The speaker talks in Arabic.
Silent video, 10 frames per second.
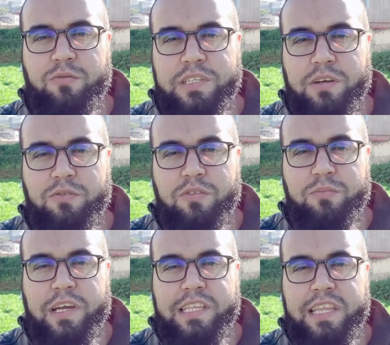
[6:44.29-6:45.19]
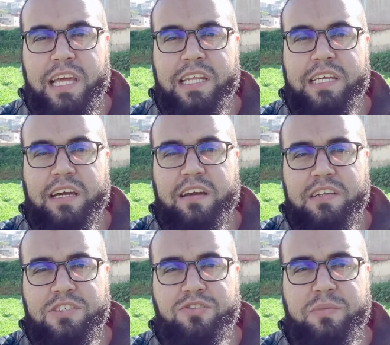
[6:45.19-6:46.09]
وتقول بعد ذلك
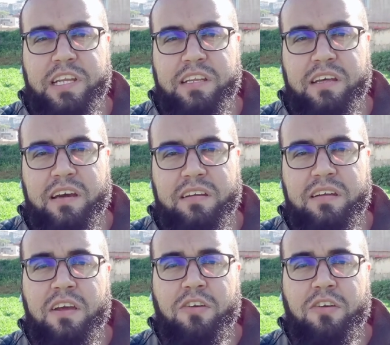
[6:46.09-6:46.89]
خرجت من النار